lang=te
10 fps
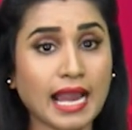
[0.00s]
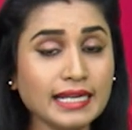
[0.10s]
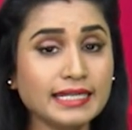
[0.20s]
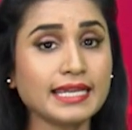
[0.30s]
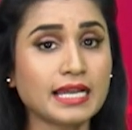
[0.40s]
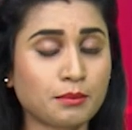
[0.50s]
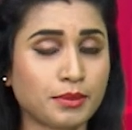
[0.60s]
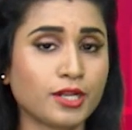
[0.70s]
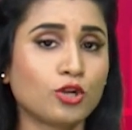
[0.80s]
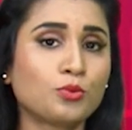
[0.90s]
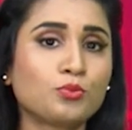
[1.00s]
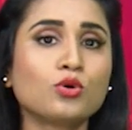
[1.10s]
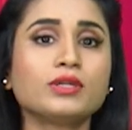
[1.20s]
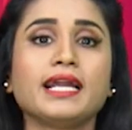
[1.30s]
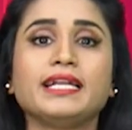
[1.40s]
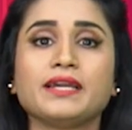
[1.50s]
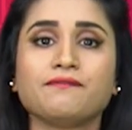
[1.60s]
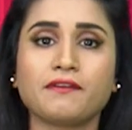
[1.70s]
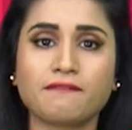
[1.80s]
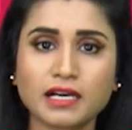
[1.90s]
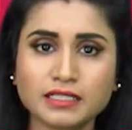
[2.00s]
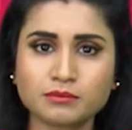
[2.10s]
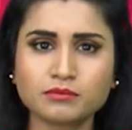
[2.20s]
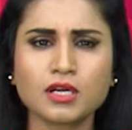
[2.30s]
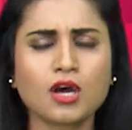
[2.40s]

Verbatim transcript: ఐటీ కంపెనీలో మూన్ లైటింగ్ వివాదం